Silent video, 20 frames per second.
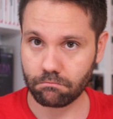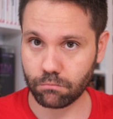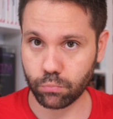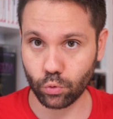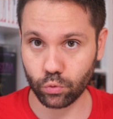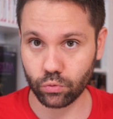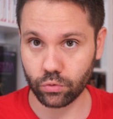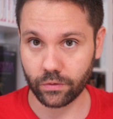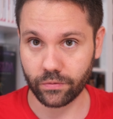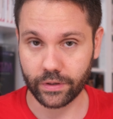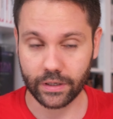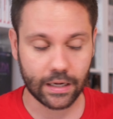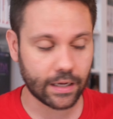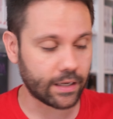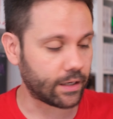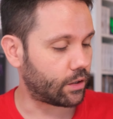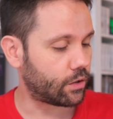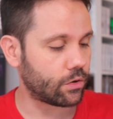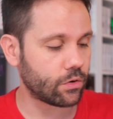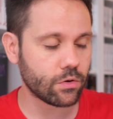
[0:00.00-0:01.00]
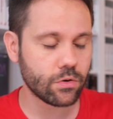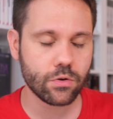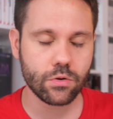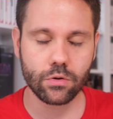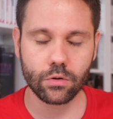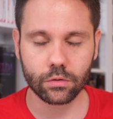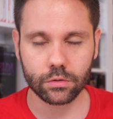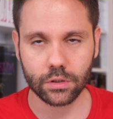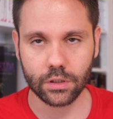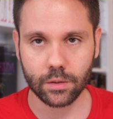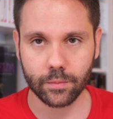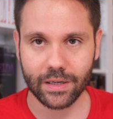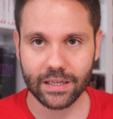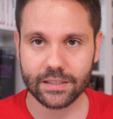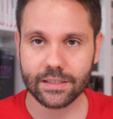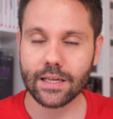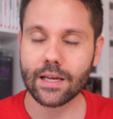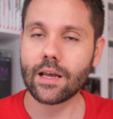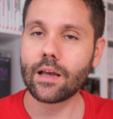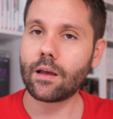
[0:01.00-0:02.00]
punto y final, no tiene
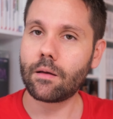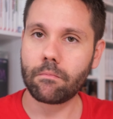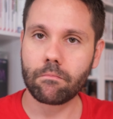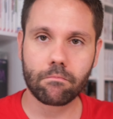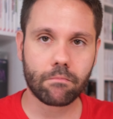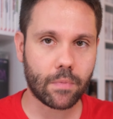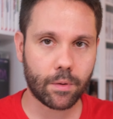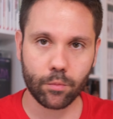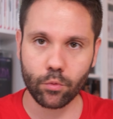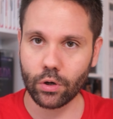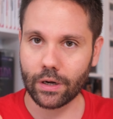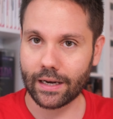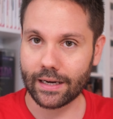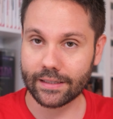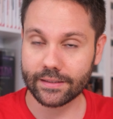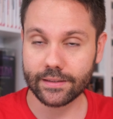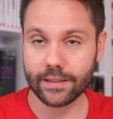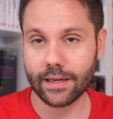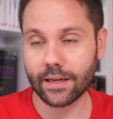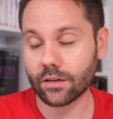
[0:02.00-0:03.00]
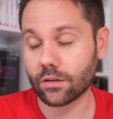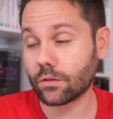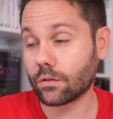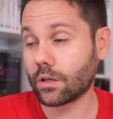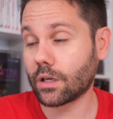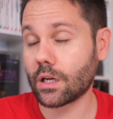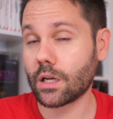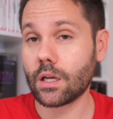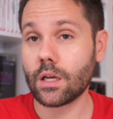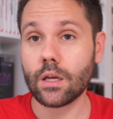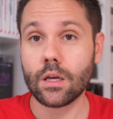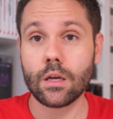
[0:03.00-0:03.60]
más me mola las tiras rojas,